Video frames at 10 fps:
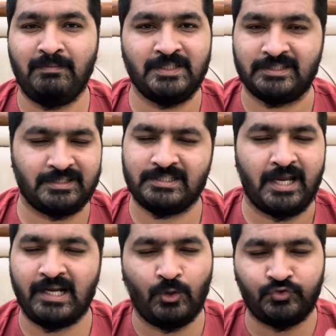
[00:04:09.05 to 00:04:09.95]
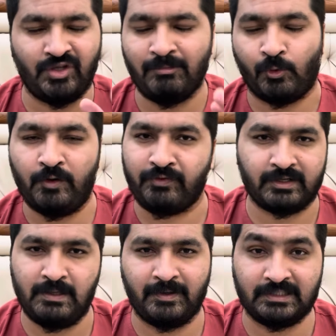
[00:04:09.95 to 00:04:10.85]
इमेज अच्छा जाएगा उससे हमें कोई फर्क
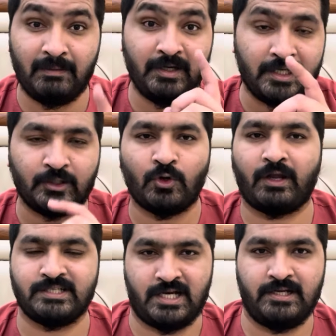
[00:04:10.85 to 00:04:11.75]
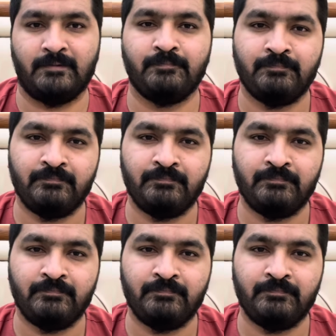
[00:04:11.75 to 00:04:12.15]
नहीं पड़ता हमें टिकटॉक चाहिए